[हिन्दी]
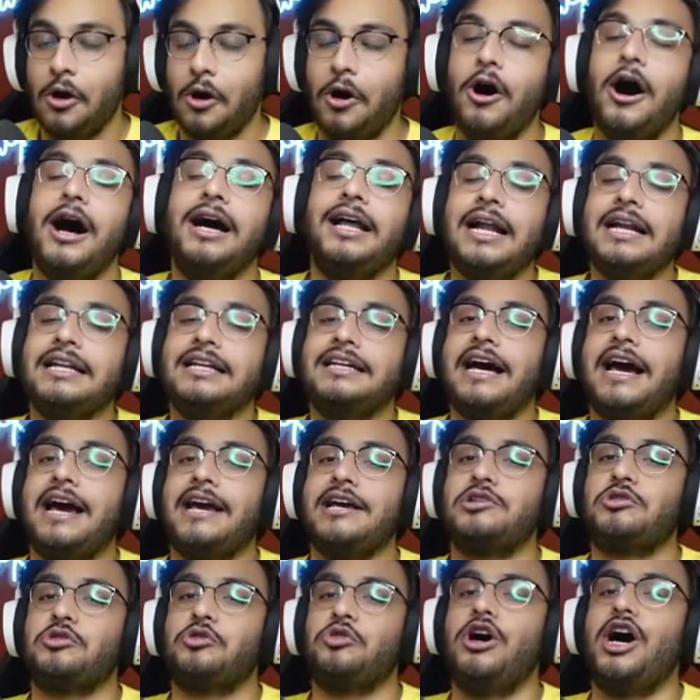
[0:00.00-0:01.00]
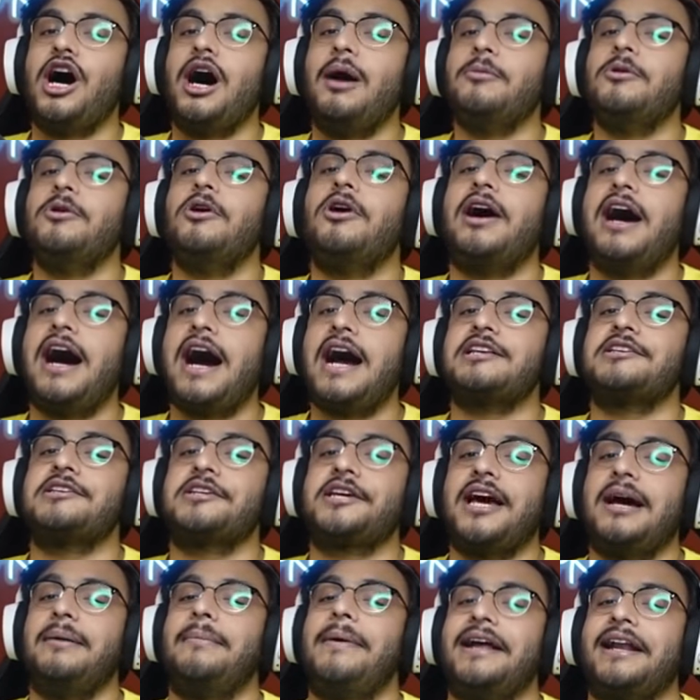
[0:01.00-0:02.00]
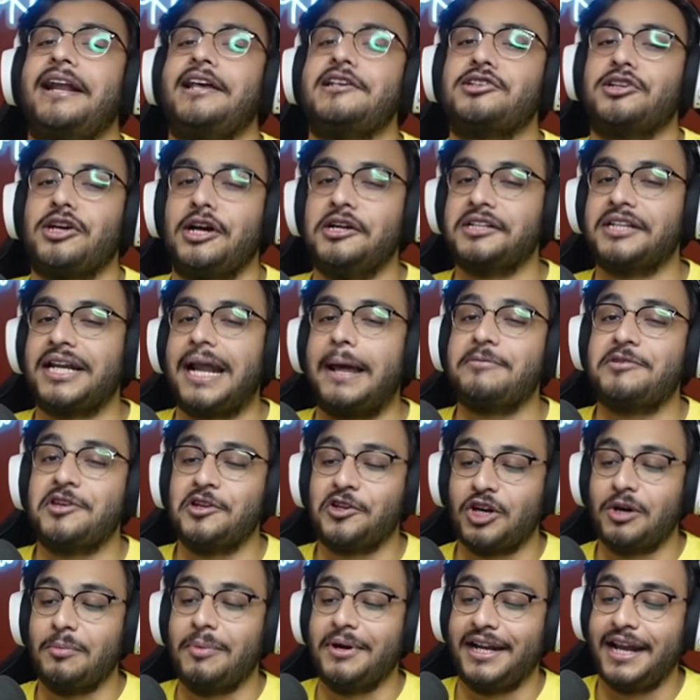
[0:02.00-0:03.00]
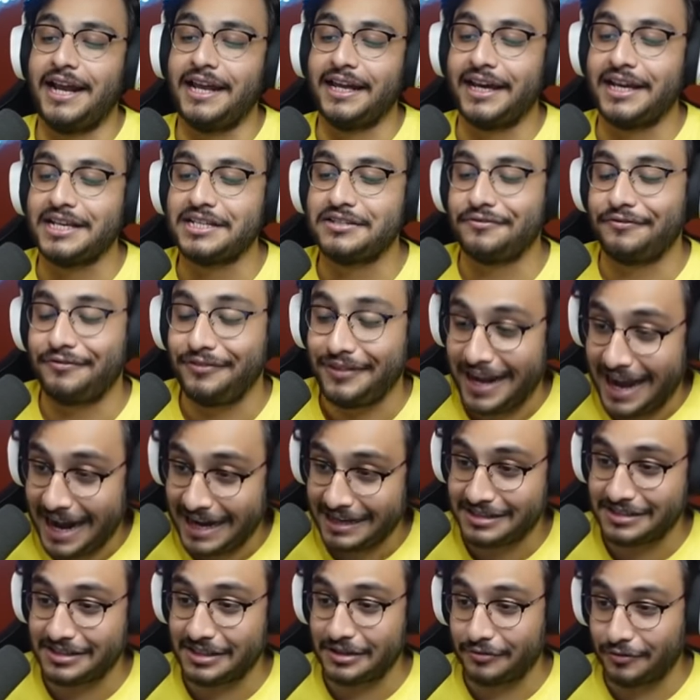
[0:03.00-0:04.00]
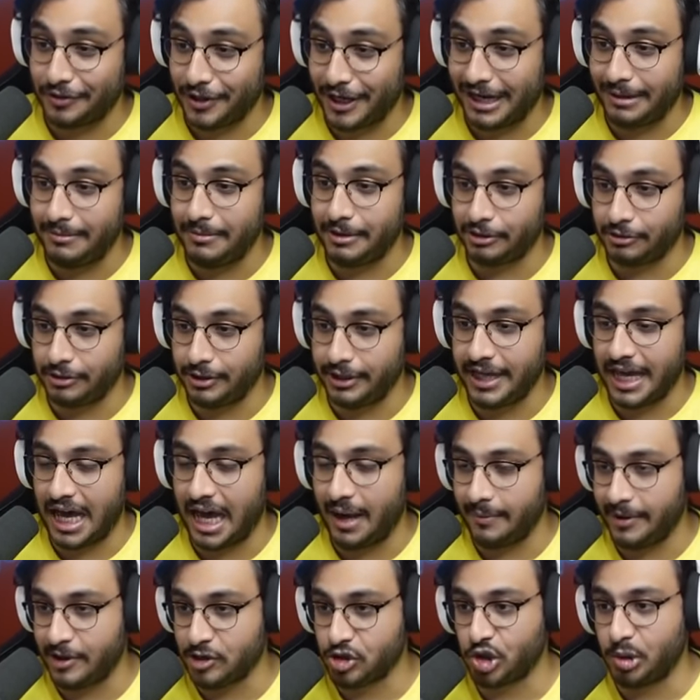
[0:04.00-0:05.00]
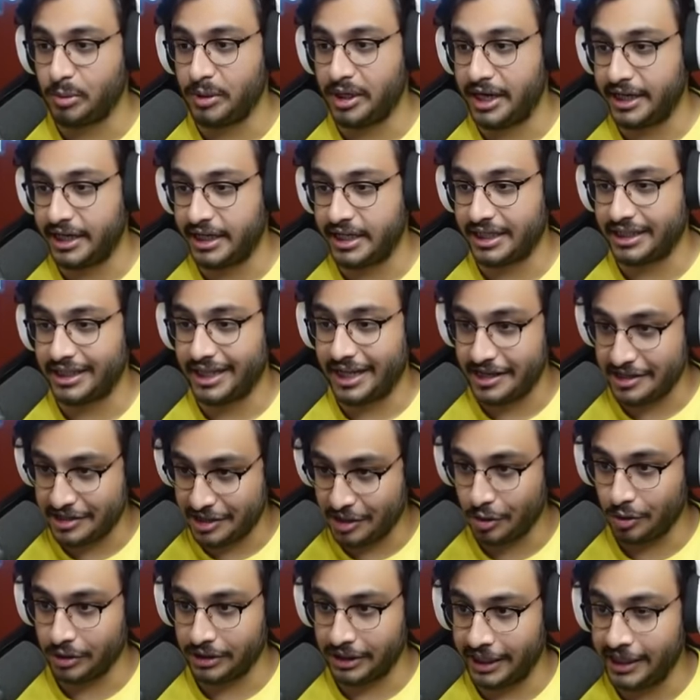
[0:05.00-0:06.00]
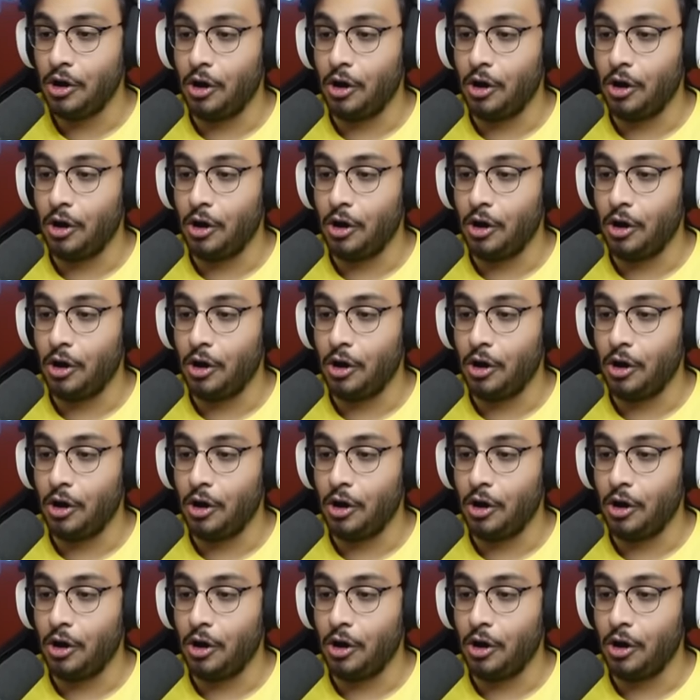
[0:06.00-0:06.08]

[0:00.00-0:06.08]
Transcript: हॉल गाइस तो हम लोग आज के हमारे इस कंट्रेप्शन को बनाएंगे इस फ्लैट से वर्ल्ड में क्योंकि यहाँ पे इसको बनाना ज्यादा इजी होता है